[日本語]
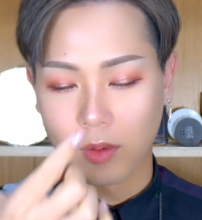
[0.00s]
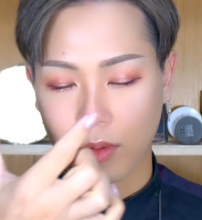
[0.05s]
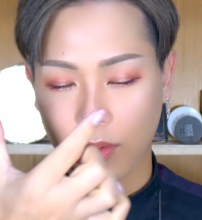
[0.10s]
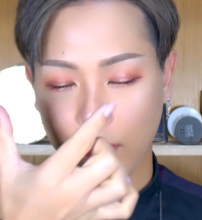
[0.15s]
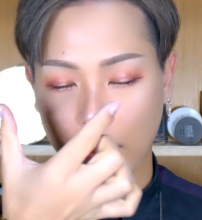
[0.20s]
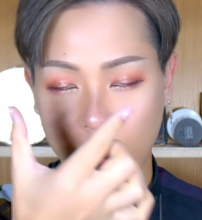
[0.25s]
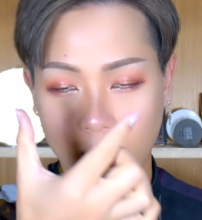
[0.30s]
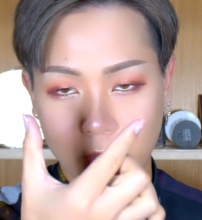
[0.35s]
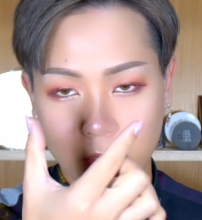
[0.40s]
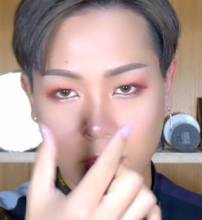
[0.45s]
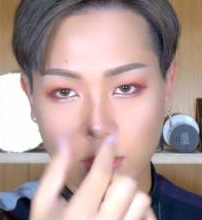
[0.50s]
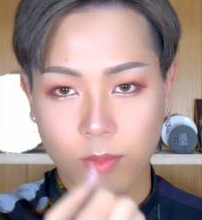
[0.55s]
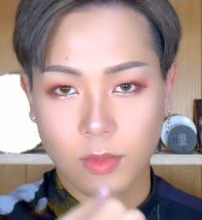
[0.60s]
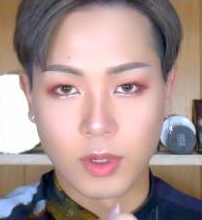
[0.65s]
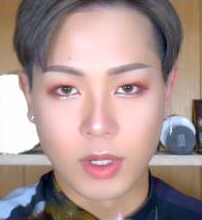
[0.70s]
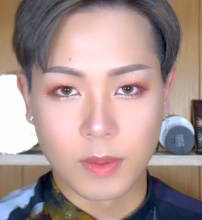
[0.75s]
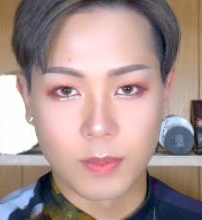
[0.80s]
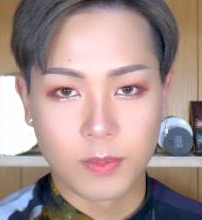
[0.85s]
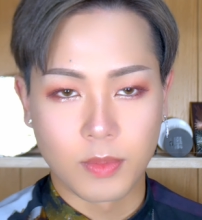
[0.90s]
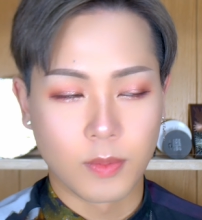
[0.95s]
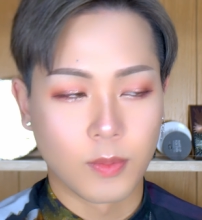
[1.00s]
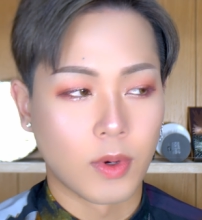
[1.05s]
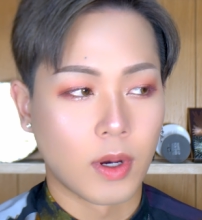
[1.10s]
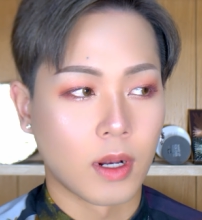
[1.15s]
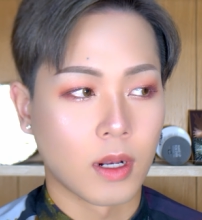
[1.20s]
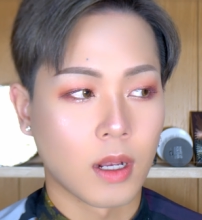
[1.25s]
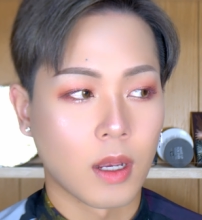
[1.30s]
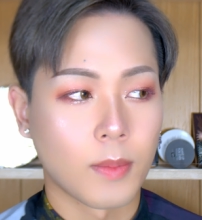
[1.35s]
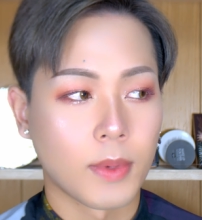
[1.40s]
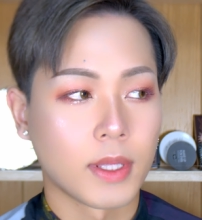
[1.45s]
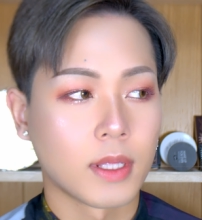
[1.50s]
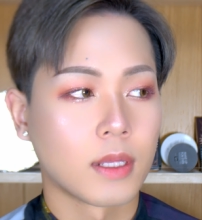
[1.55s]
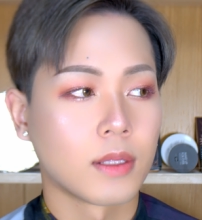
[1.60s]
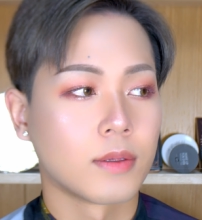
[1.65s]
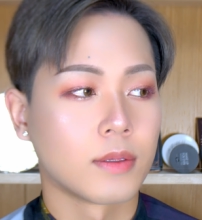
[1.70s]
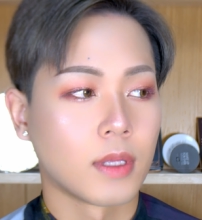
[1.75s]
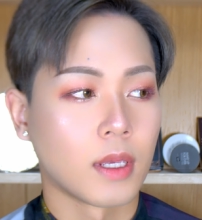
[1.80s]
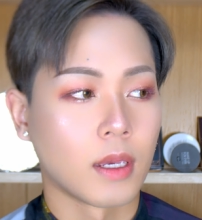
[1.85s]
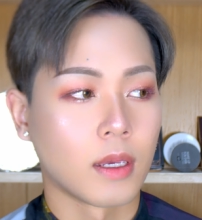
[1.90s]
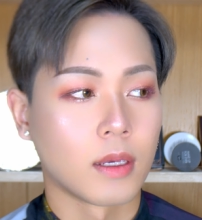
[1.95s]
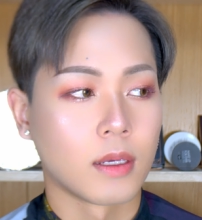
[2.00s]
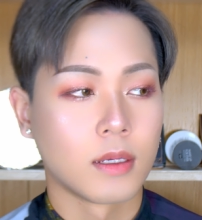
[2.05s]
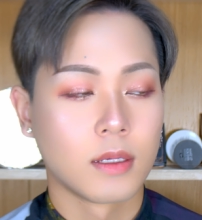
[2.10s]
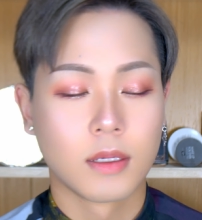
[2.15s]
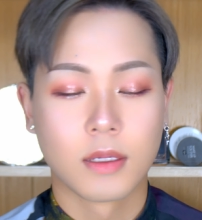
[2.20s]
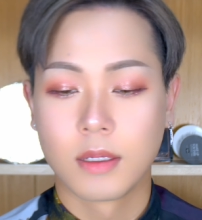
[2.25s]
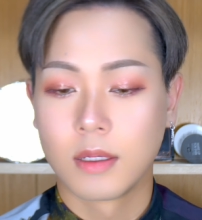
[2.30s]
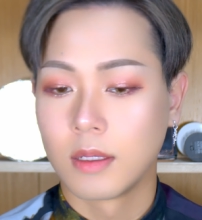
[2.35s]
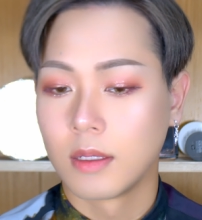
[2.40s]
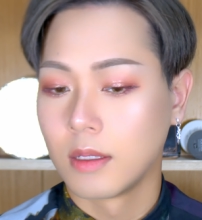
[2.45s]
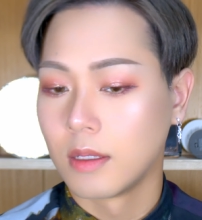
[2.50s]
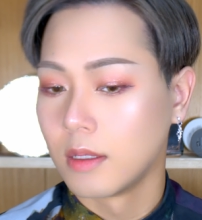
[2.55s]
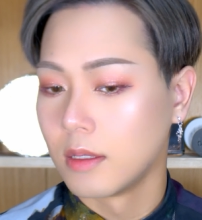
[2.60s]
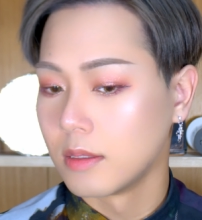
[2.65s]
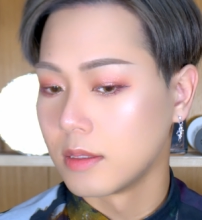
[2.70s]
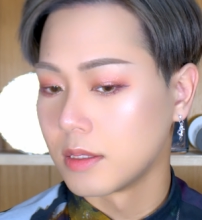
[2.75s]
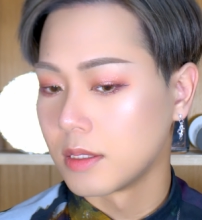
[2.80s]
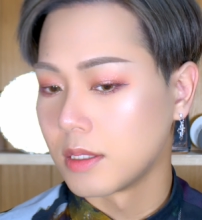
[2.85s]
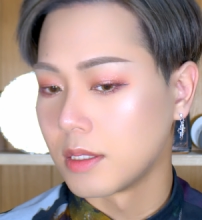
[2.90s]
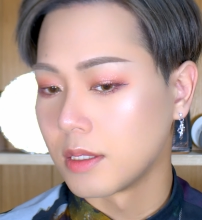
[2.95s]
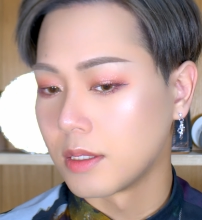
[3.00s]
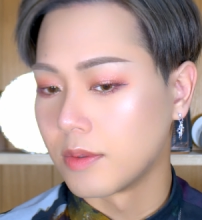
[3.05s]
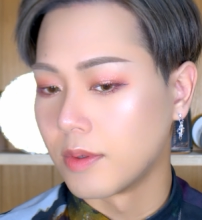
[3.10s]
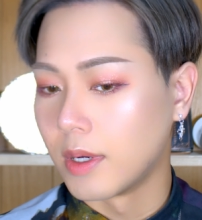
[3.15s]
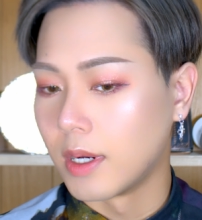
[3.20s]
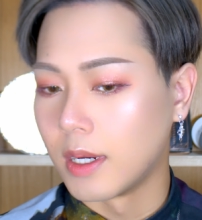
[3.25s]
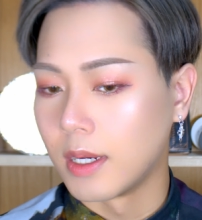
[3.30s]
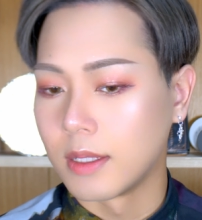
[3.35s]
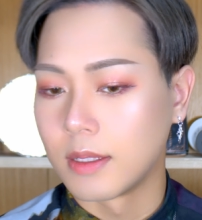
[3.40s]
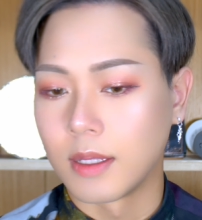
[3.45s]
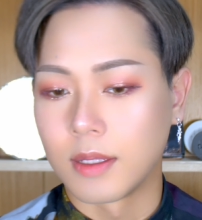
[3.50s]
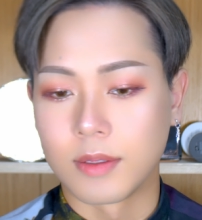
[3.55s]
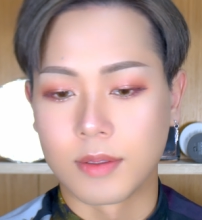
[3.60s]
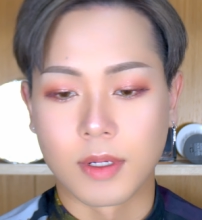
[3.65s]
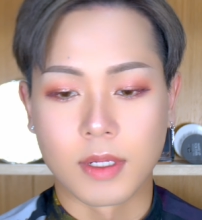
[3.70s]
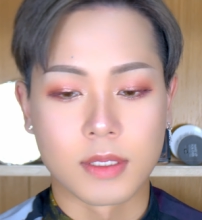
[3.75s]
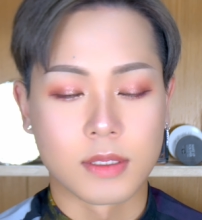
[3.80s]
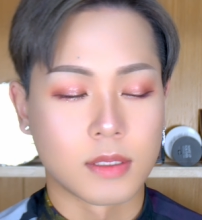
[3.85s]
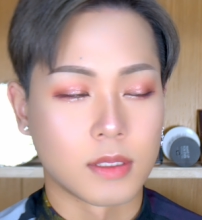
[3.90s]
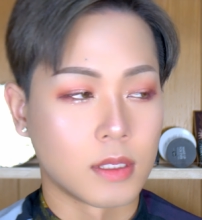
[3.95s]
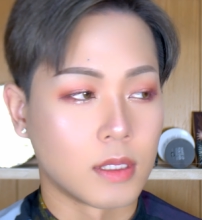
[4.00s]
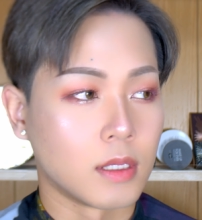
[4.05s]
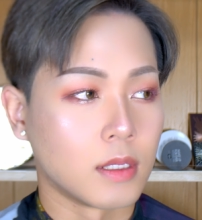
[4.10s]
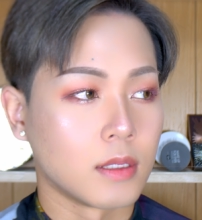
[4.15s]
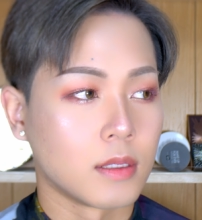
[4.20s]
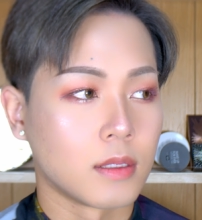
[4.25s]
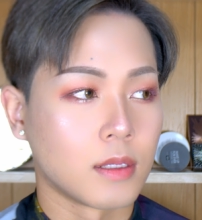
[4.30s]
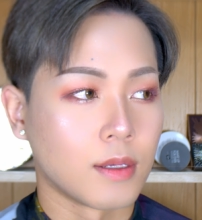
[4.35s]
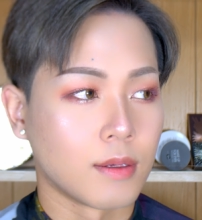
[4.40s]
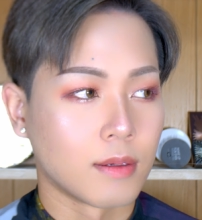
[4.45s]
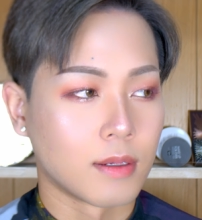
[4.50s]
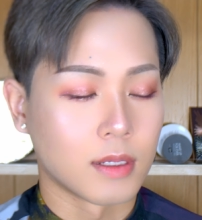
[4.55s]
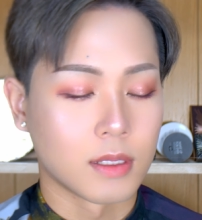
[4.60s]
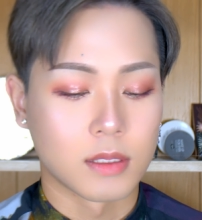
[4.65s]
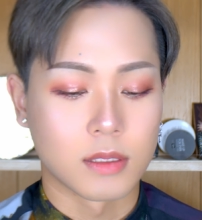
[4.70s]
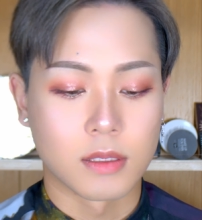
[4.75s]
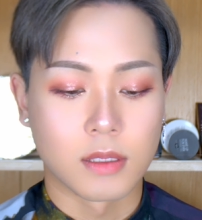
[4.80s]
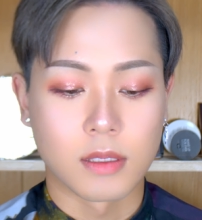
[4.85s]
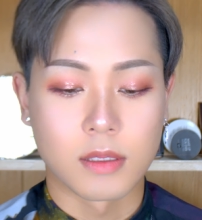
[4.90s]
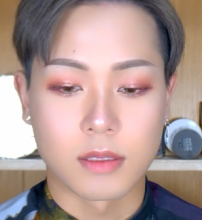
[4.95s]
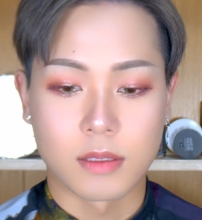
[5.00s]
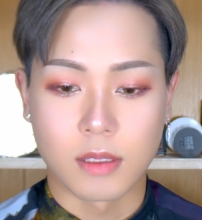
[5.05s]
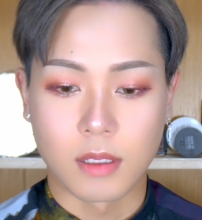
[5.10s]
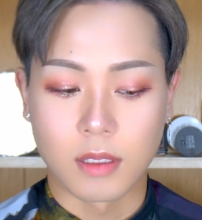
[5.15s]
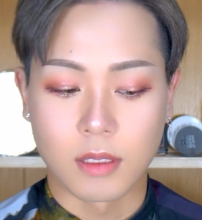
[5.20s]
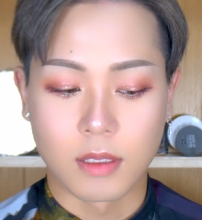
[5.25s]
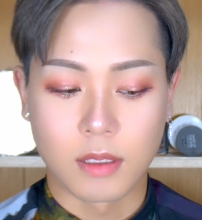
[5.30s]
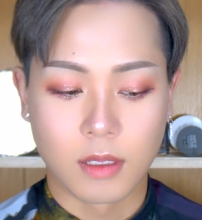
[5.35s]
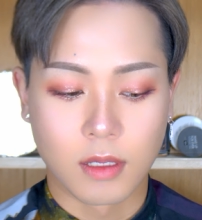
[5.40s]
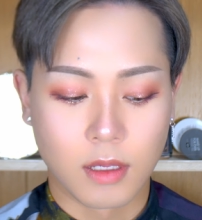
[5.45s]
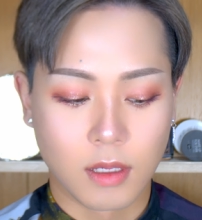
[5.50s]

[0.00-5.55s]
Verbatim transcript: この目元もリップも赤めなので、チークはあえて塗らずにっていう感じですね。